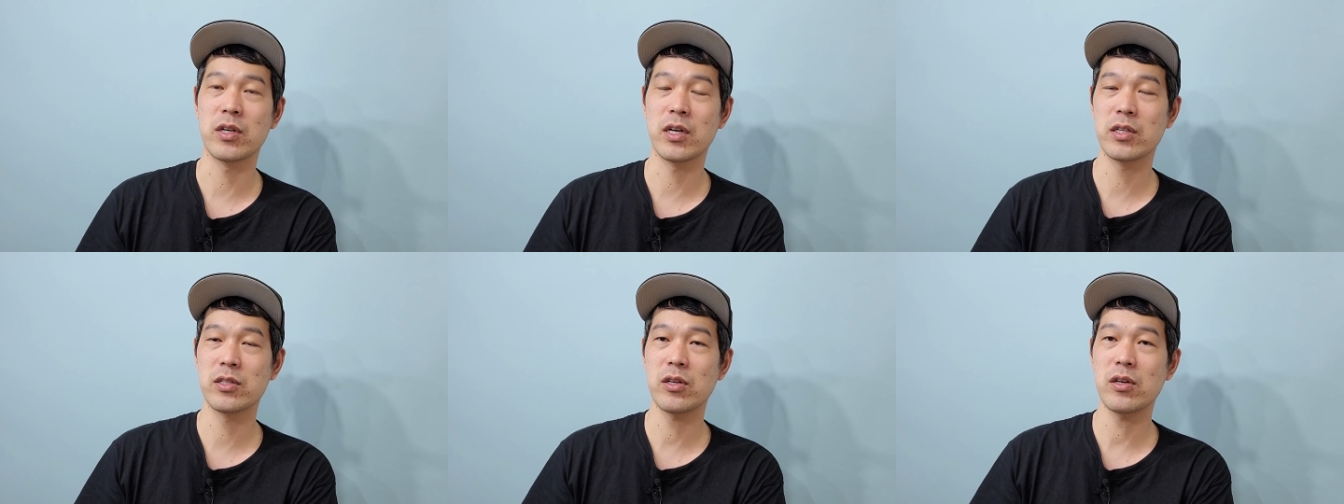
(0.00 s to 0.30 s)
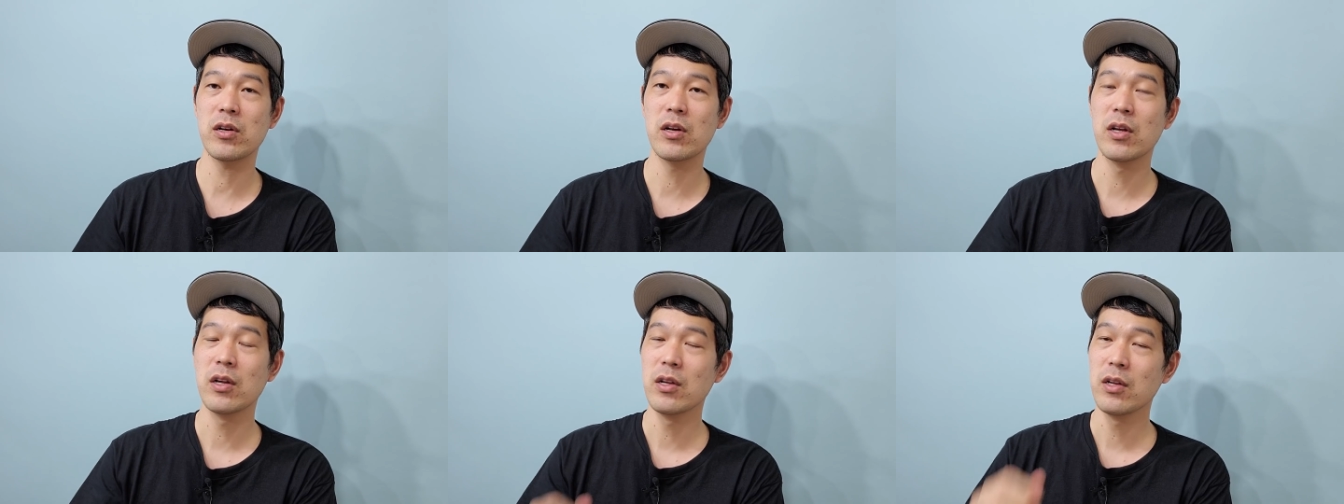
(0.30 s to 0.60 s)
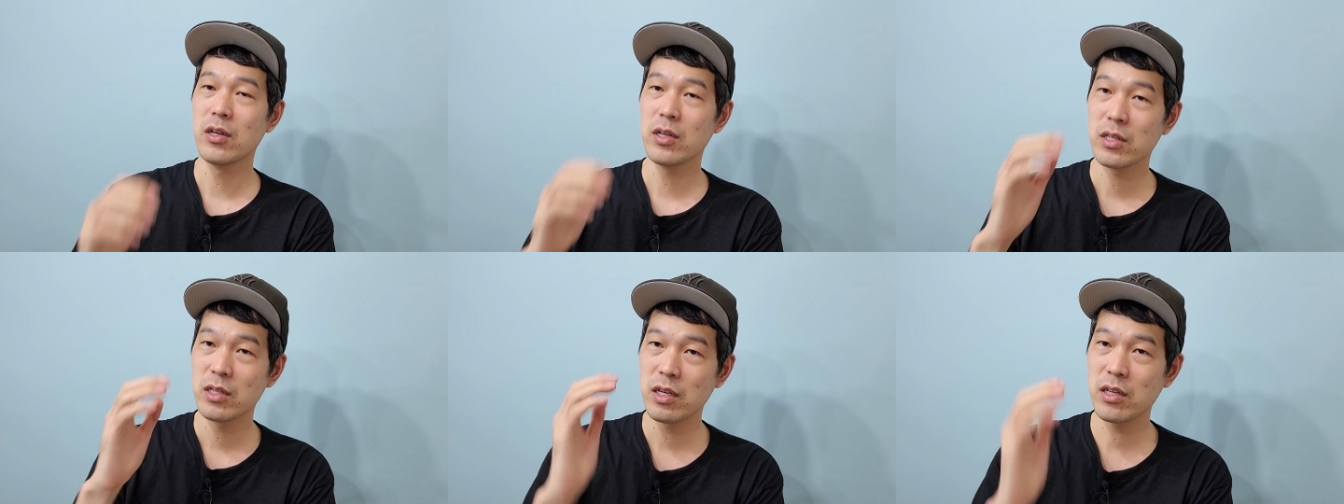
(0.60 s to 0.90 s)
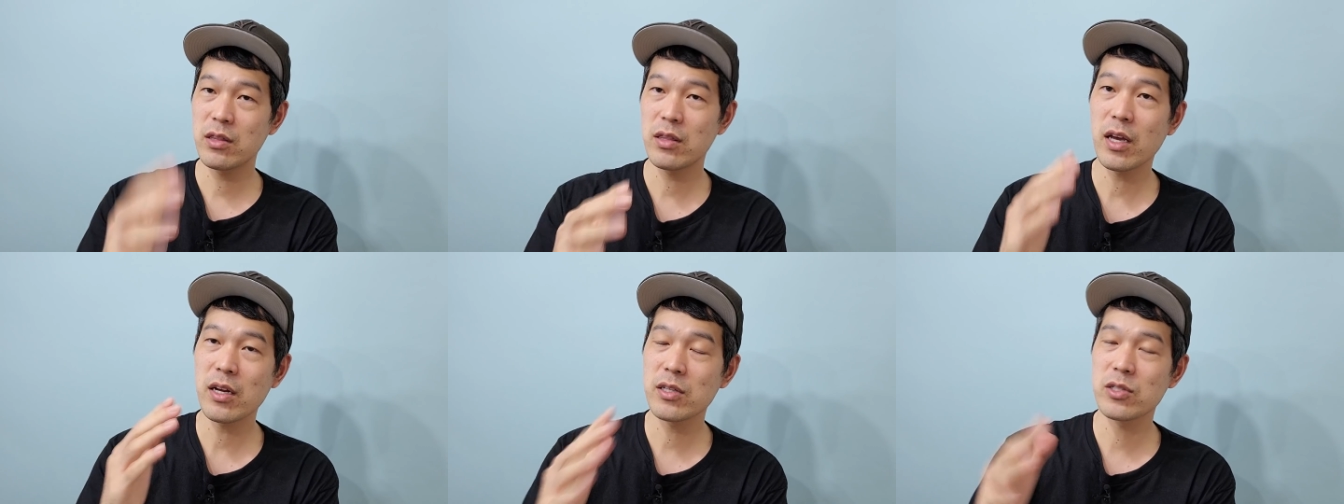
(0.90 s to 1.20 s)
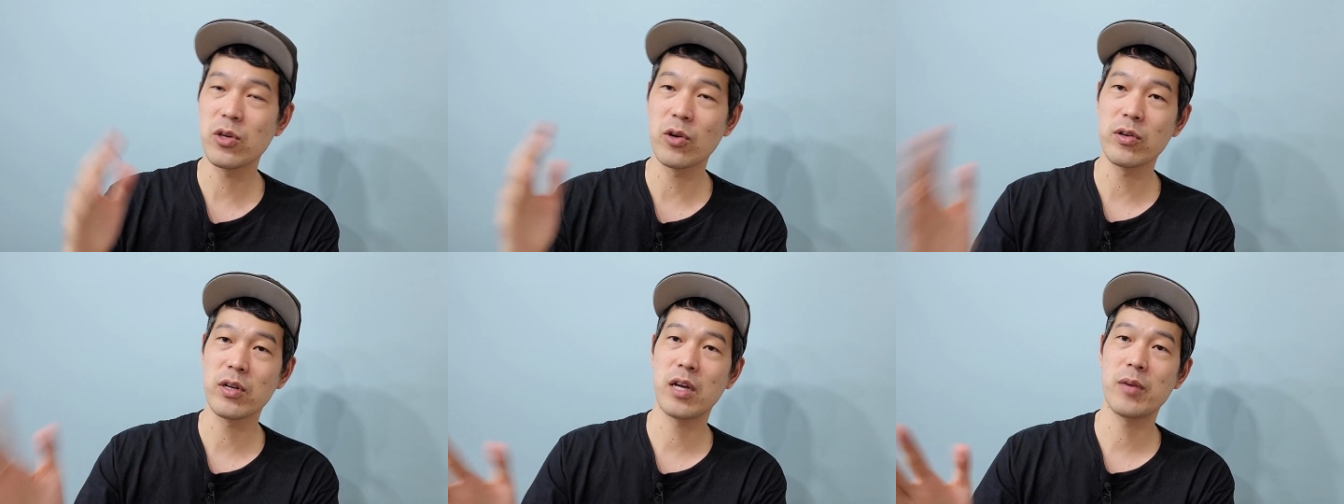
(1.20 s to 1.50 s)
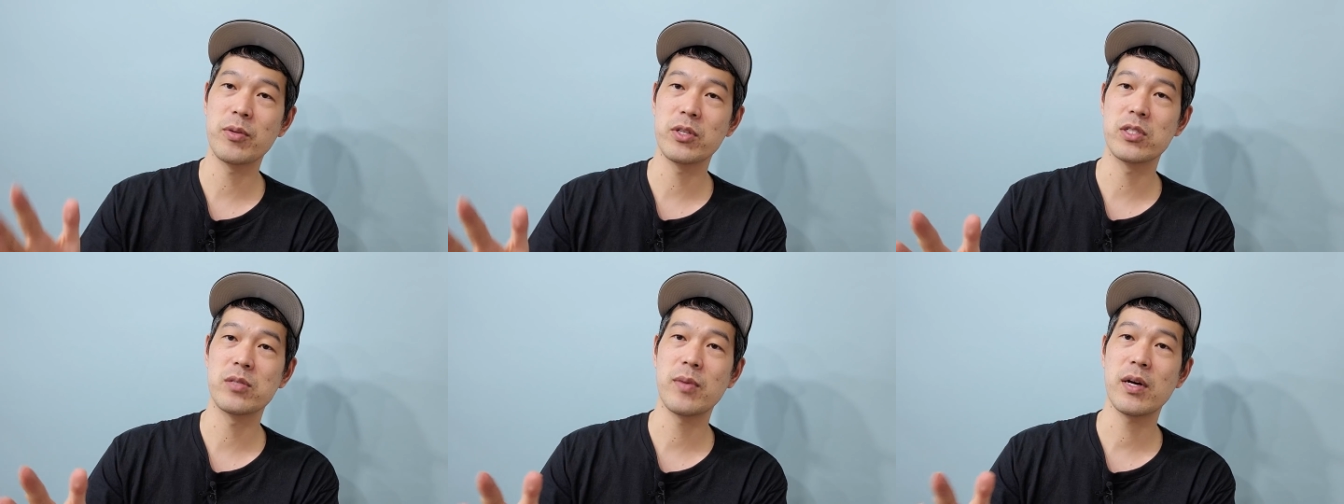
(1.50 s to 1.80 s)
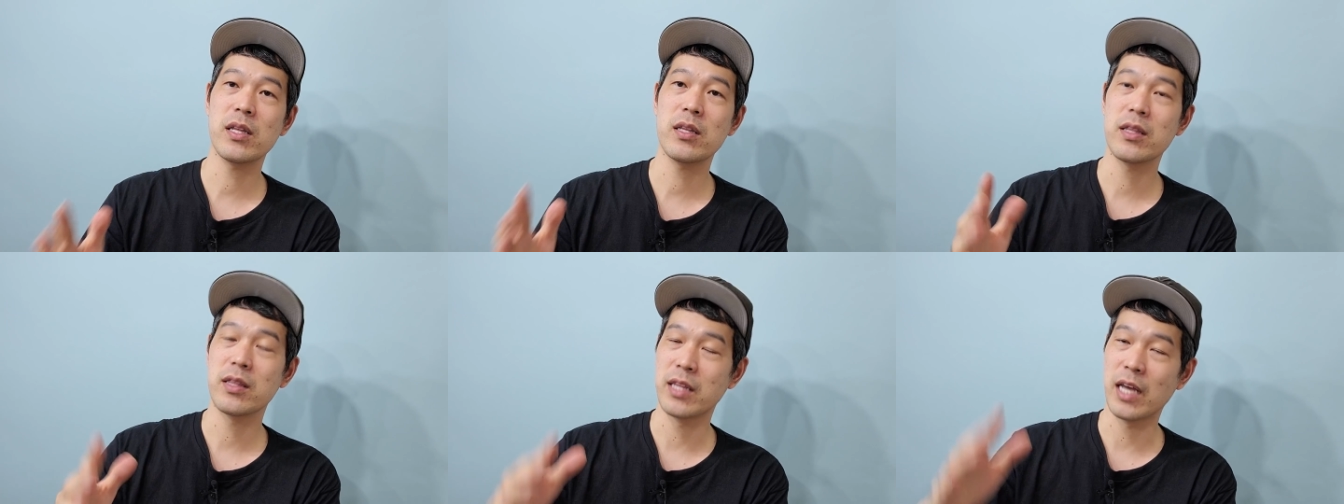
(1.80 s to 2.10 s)
그래서 이때는
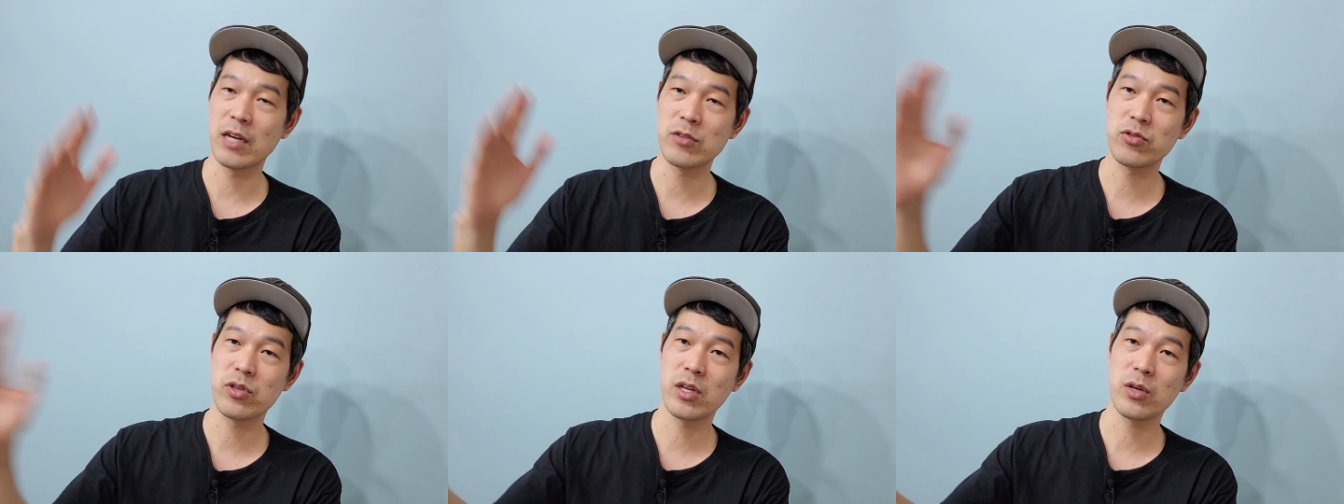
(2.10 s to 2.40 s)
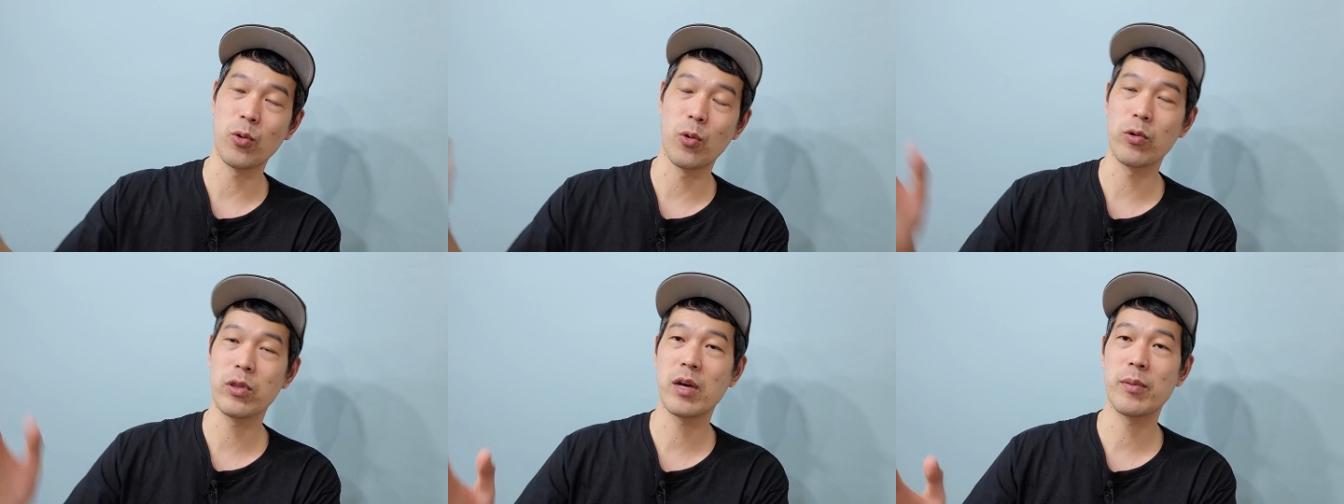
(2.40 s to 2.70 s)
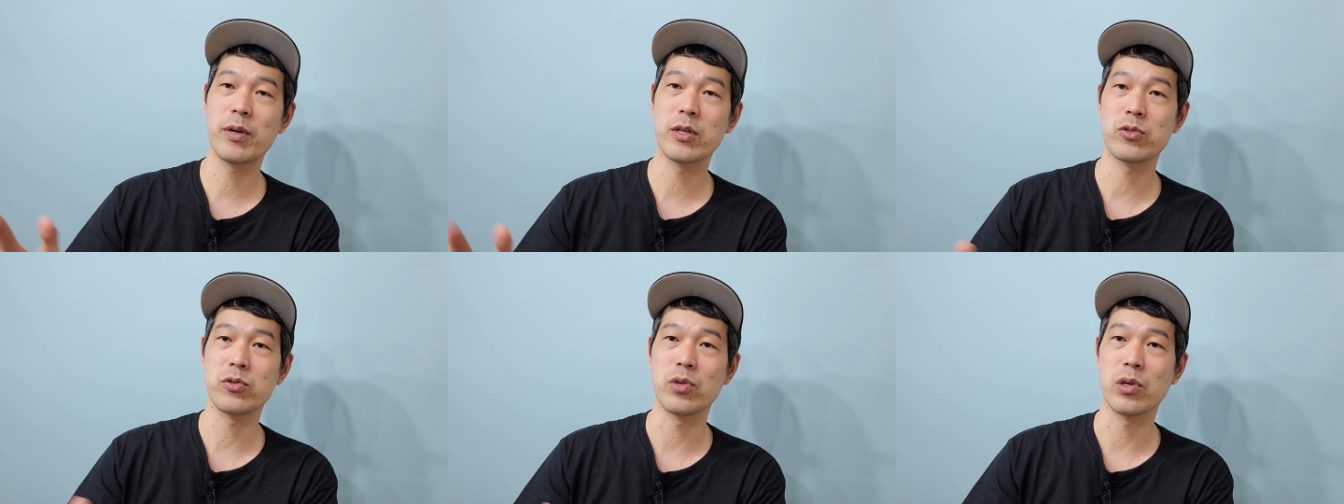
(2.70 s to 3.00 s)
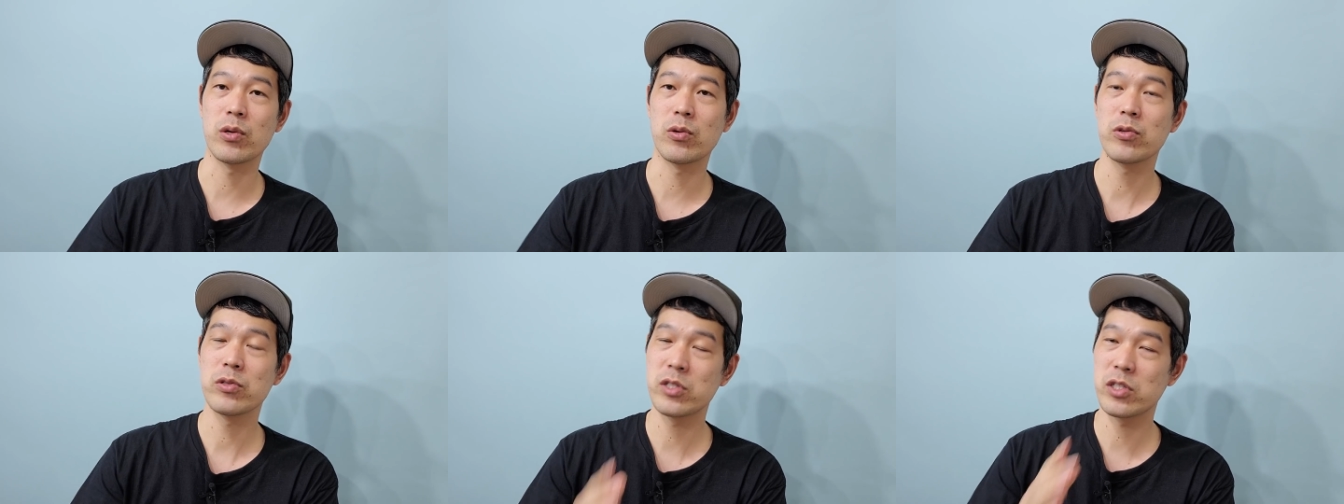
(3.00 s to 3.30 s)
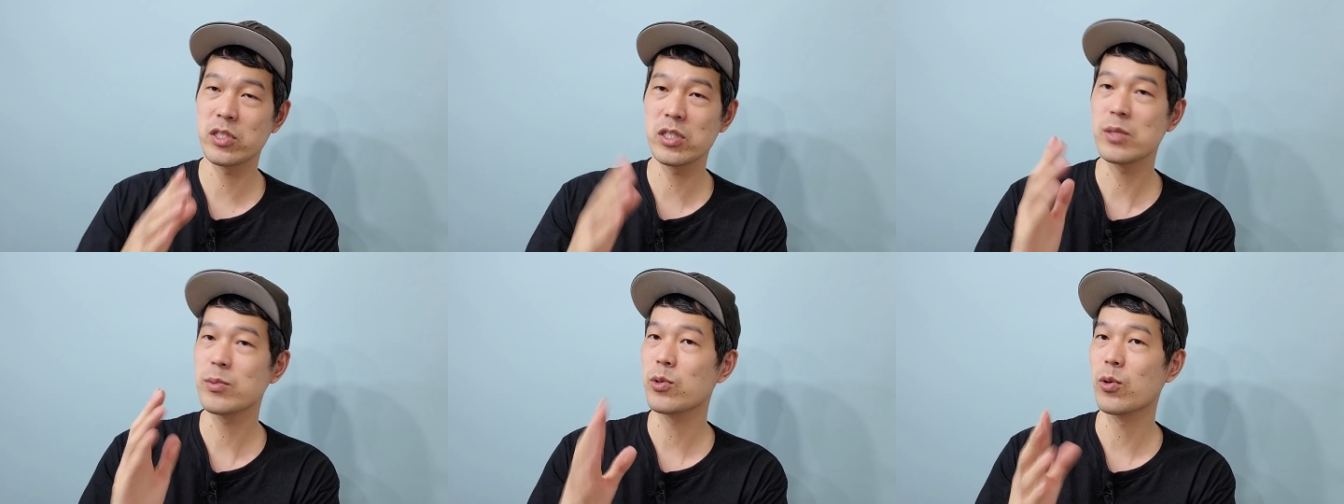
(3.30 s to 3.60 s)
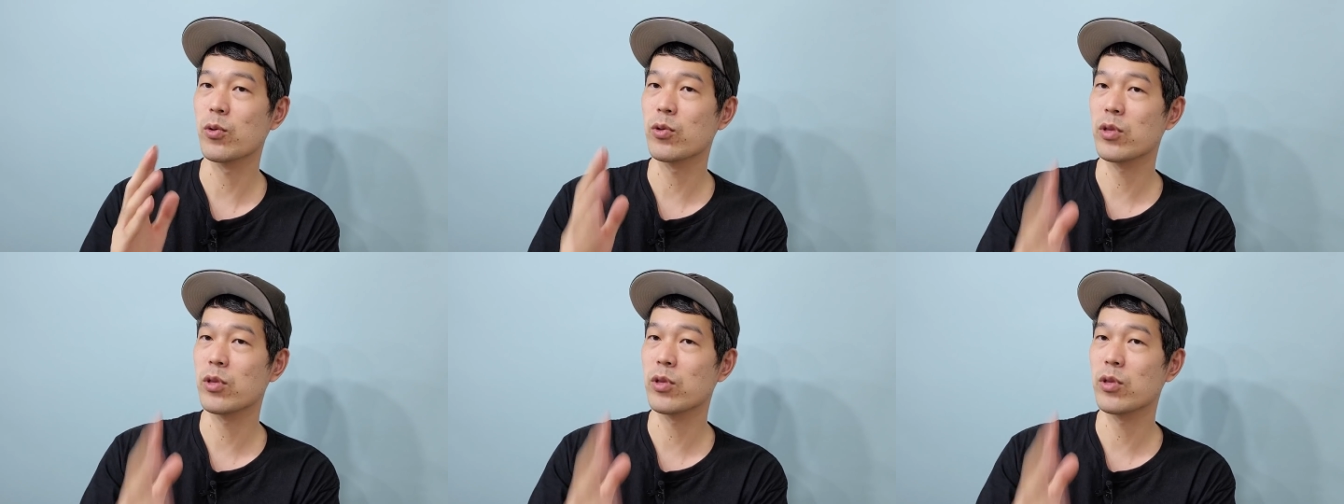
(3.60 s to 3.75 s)
정답이지만 나중에는 오답일 수도 있고 지금은